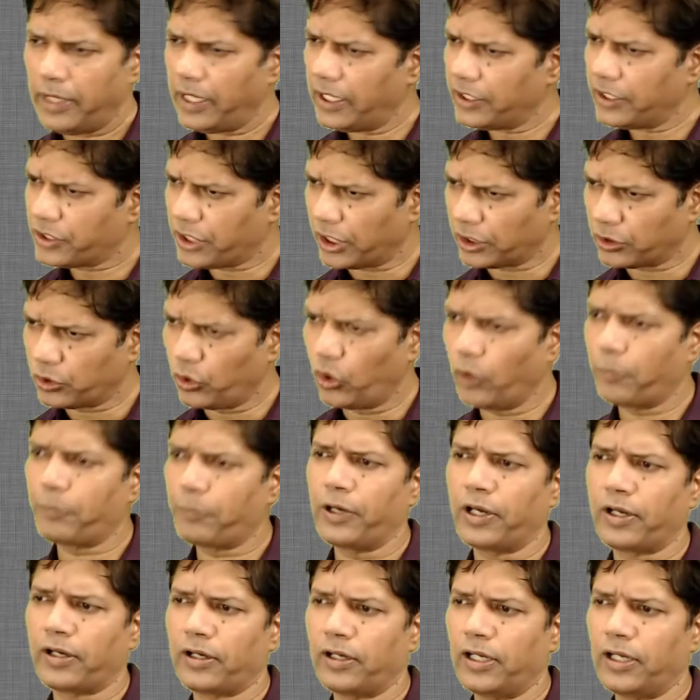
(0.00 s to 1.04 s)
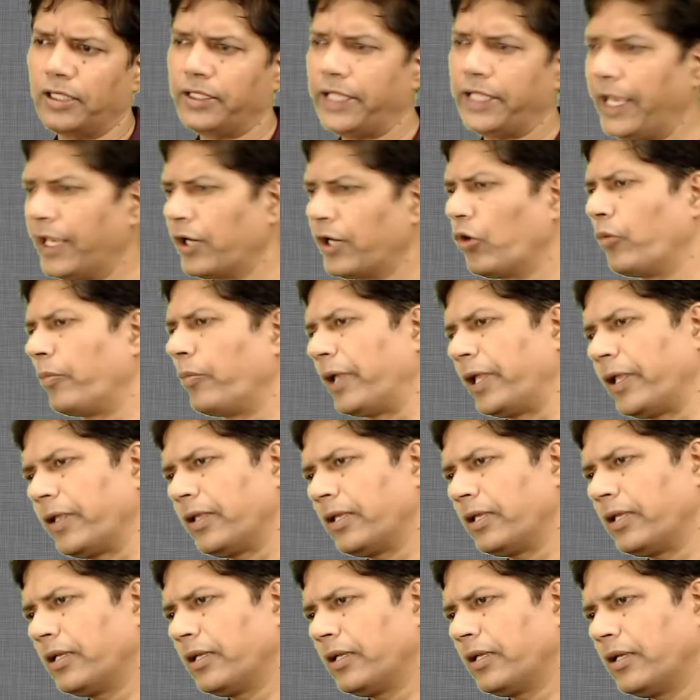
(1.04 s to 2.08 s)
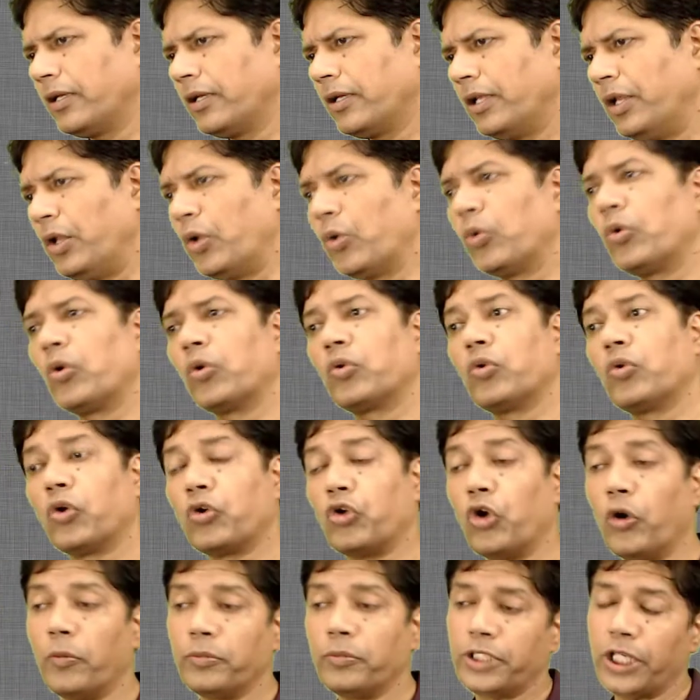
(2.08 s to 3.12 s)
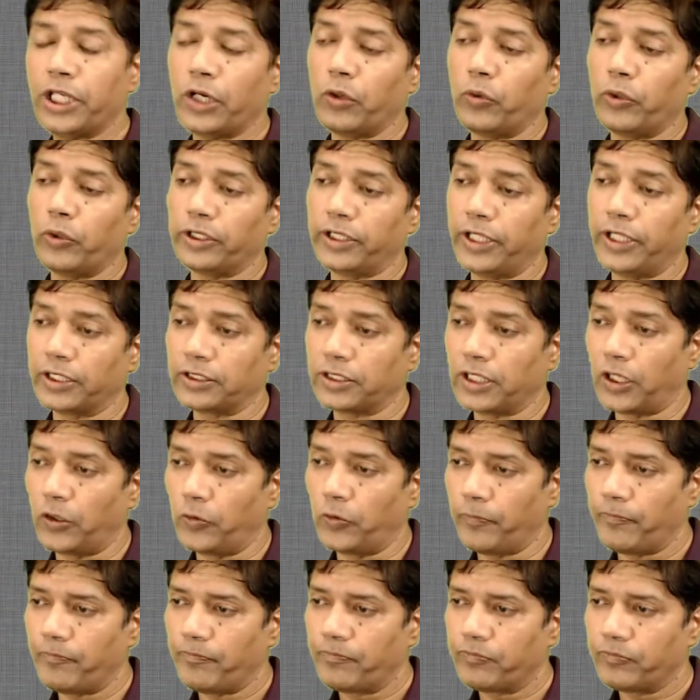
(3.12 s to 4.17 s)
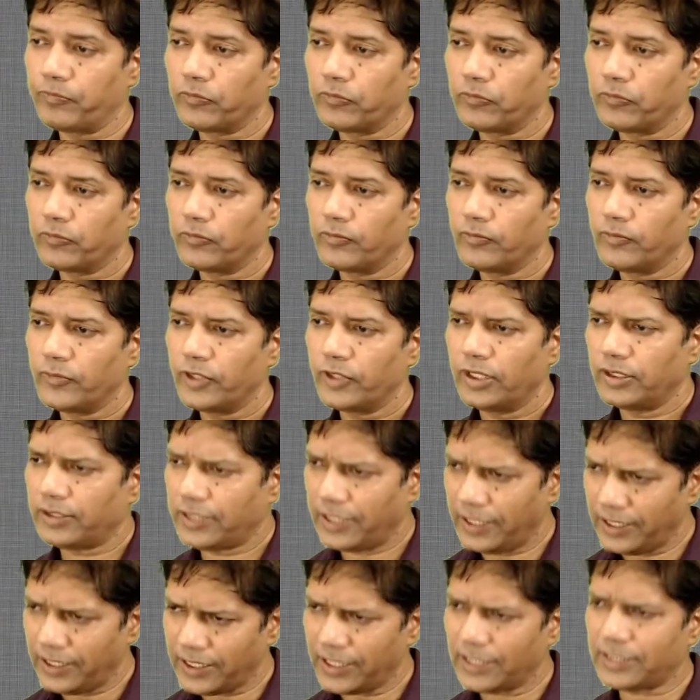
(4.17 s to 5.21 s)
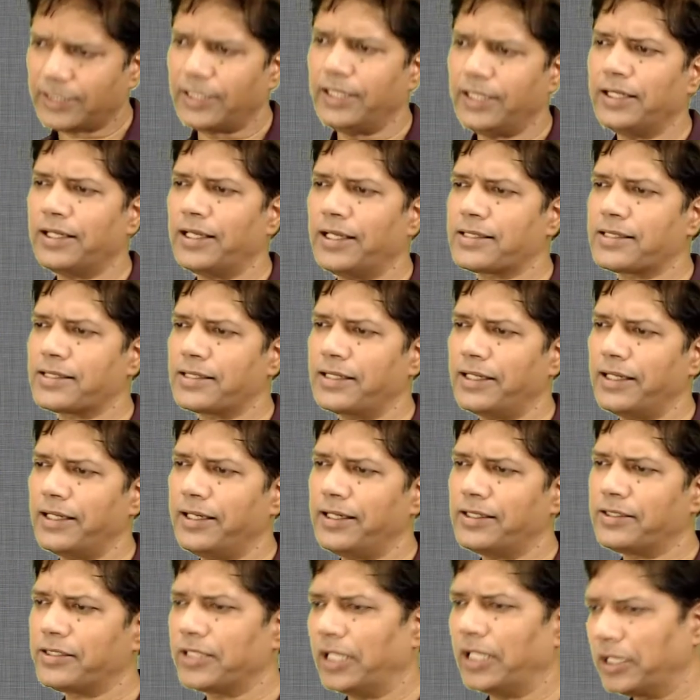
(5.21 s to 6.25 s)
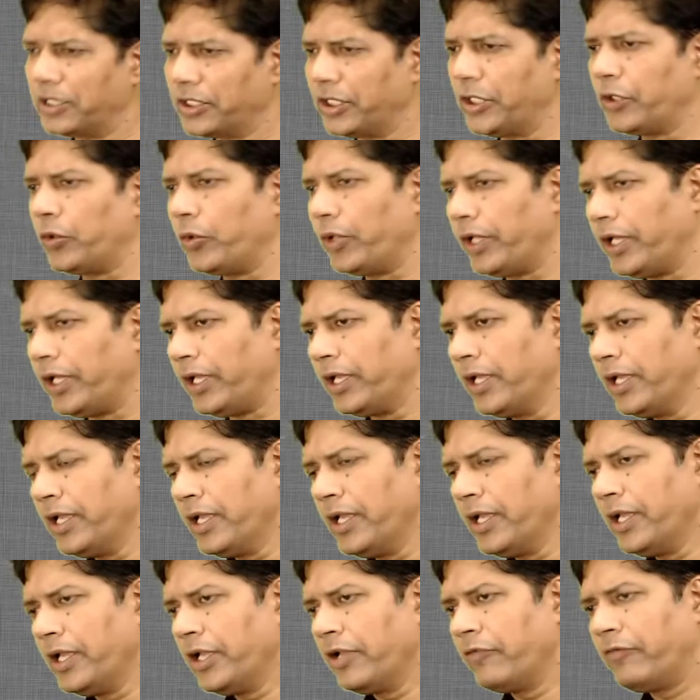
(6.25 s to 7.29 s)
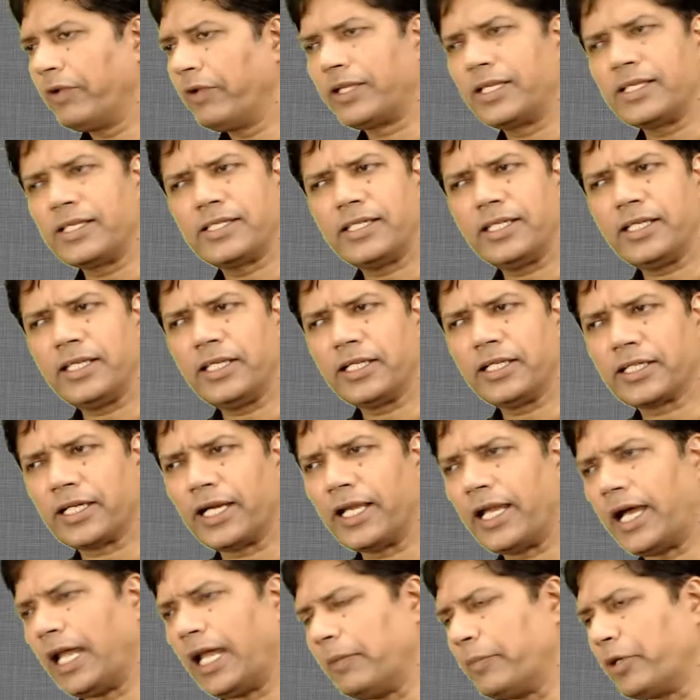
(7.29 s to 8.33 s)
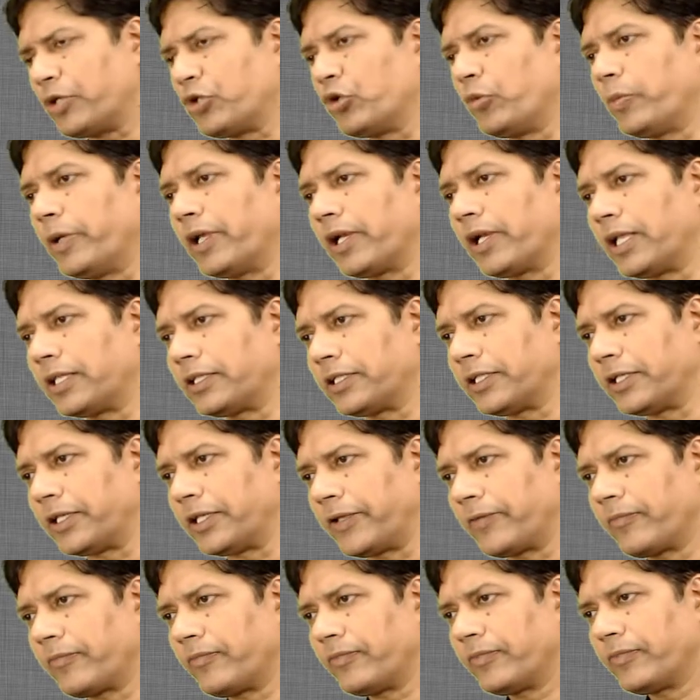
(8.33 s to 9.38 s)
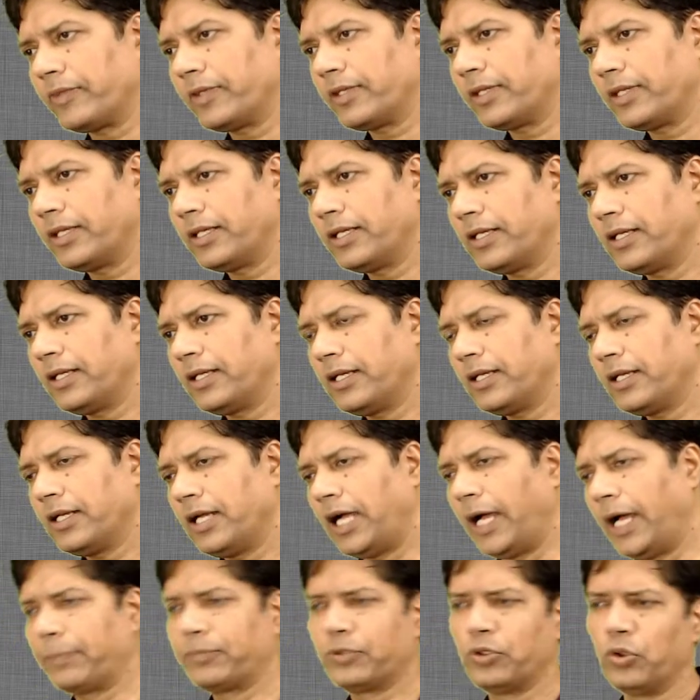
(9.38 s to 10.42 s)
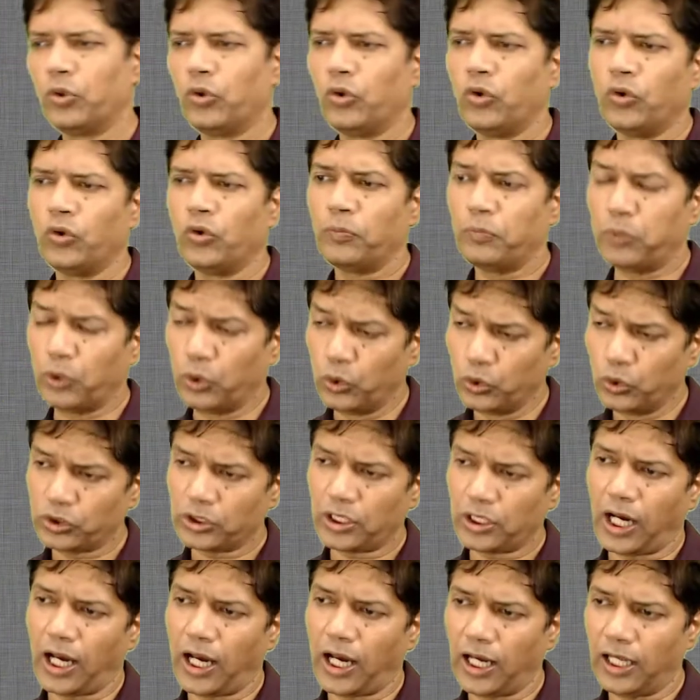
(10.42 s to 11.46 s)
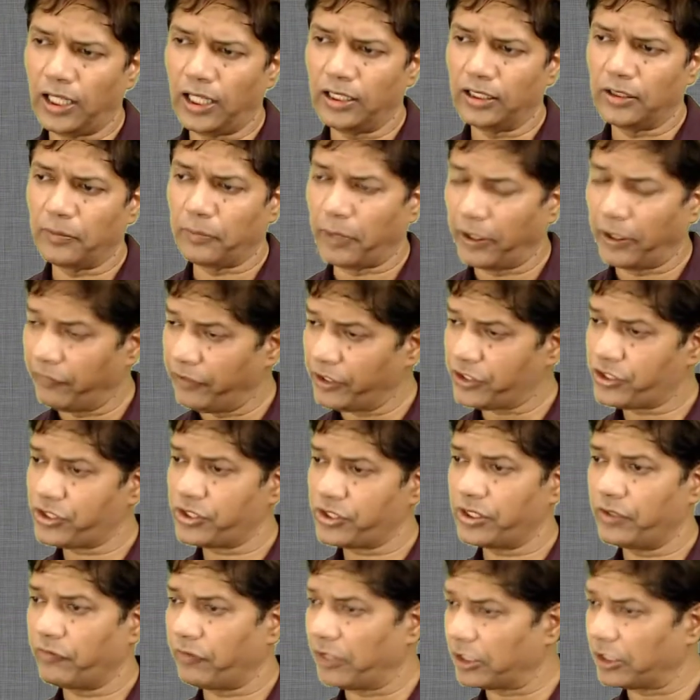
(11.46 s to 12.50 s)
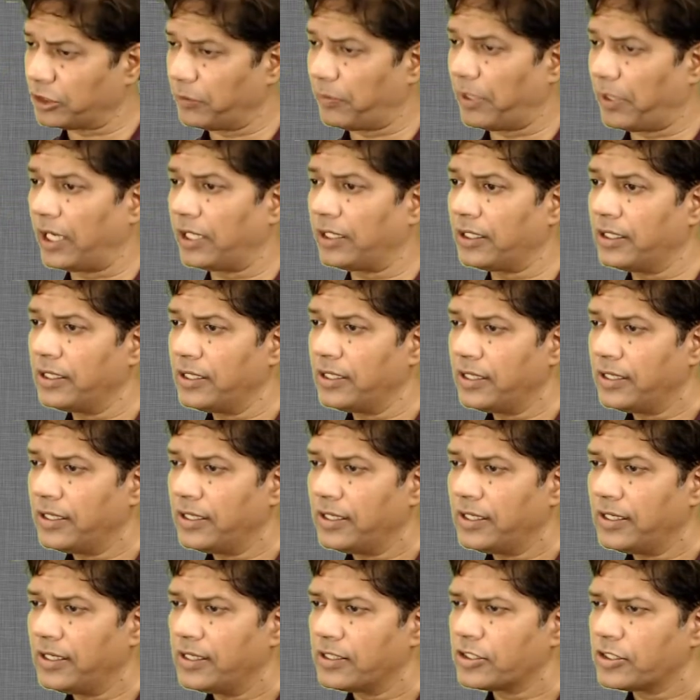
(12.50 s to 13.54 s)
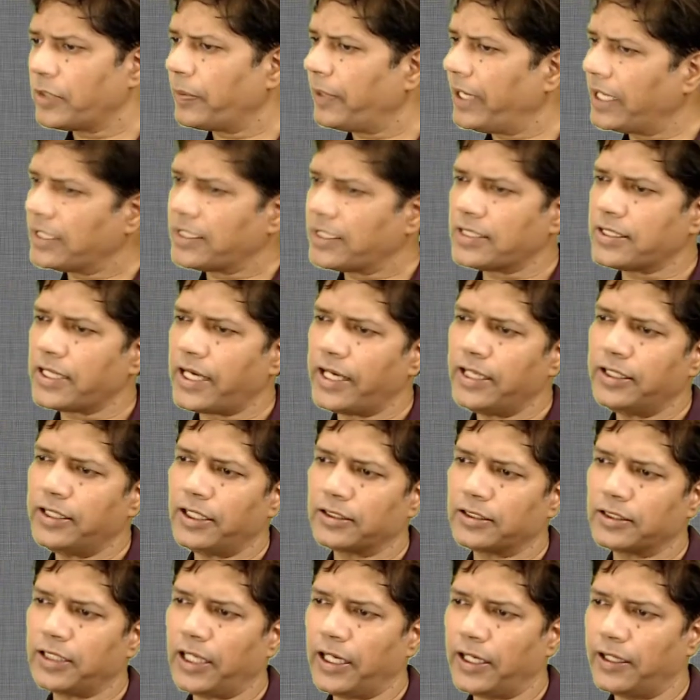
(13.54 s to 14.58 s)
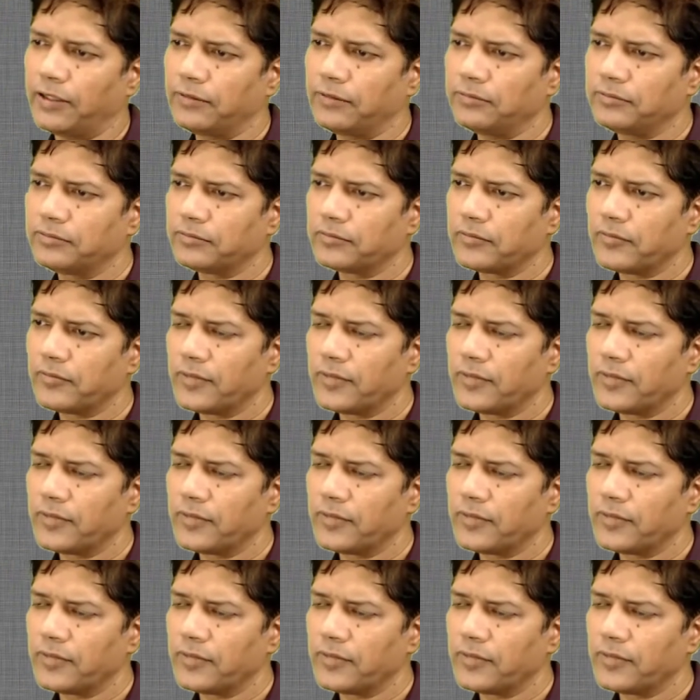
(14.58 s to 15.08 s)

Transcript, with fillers: मैं छतों पर अंधेरों में लोगों को घूमते हुए देखता हूं धीरे धीरे से चलते हुए वे किसी ख्याल में डूबे रहते हैं अब तो भूतकाल भविष्य वर्तमान सब एक सा ही दिखता है